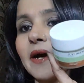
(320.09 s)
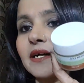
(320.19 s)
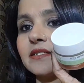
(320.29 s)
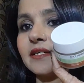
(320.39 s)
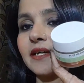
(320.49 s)

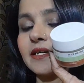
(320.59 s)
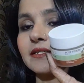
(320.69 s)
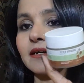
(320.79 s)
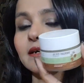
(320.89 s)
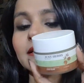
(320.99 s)
पैकेजिंग है
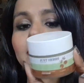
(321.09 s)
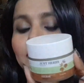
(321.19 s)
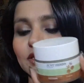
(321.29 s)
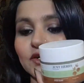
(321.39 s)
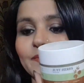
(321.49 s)
इसका
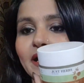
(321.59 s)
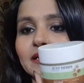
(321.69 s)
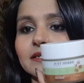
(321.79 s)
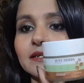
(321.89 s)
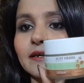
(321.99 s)
क्यूट
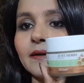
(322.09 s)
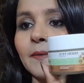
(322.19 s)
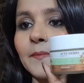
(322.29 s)
पैकेजिंग है